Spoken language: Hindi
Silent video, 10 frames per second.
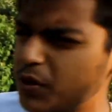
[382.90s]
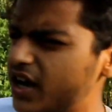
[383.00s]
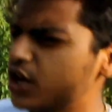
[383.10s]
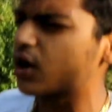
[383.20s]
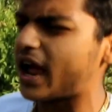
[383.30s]
मिल
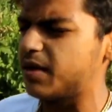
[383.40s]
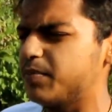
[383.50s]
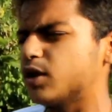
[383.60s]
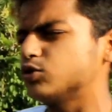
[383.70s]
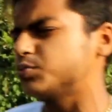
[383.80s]
रही है और खाने
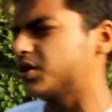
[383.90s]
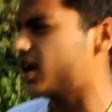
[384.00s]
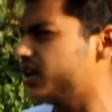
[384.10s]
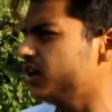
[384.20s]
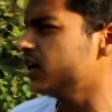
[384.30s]
पीने कुछ मिल
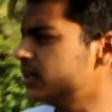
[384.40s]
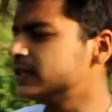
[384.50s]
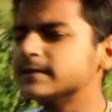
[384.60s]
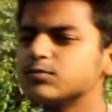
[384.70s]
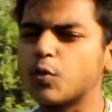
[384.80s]
रहा नहीं
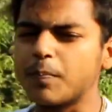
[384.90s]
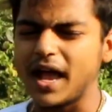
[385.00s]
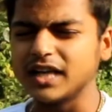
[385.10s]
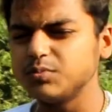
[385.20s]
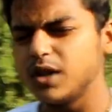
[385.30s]
है तो
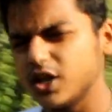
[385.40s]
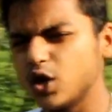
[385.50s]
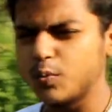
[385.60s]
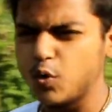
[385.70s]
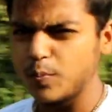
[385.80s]
प्याज भी लगी
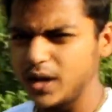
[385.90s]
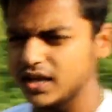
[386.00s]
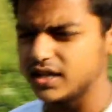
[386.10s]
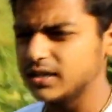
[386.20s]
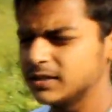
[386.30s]
और भूख भी
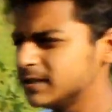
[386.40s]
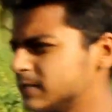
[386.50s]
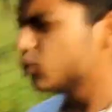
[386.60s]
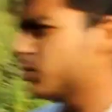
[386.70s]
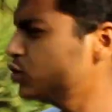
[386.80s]
लगी है तो मैं